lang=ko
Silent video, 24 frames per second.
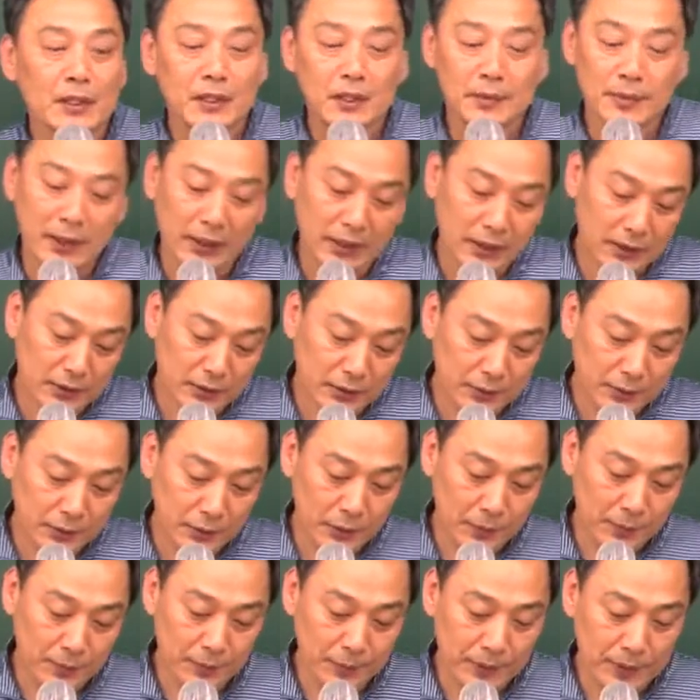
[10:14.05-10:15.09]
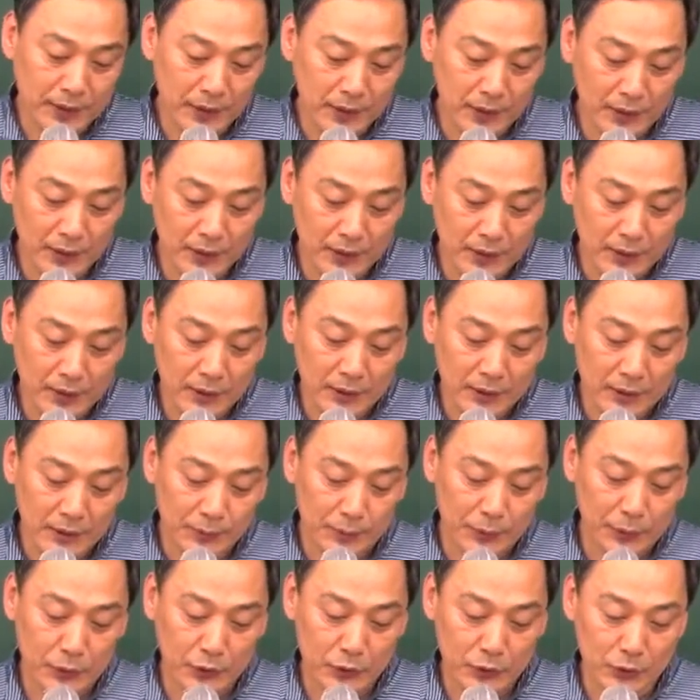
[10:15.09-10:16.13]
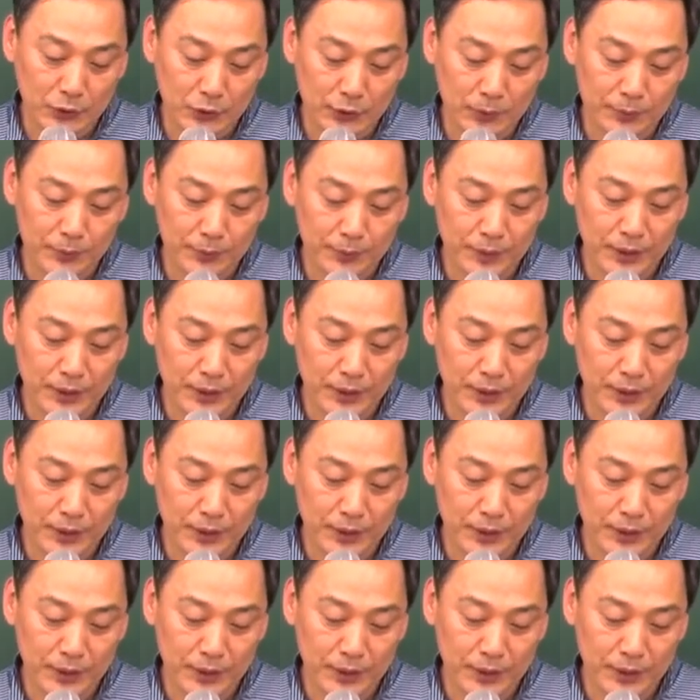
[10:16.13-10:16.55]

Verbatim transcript: 이 말이거든요. 비표준,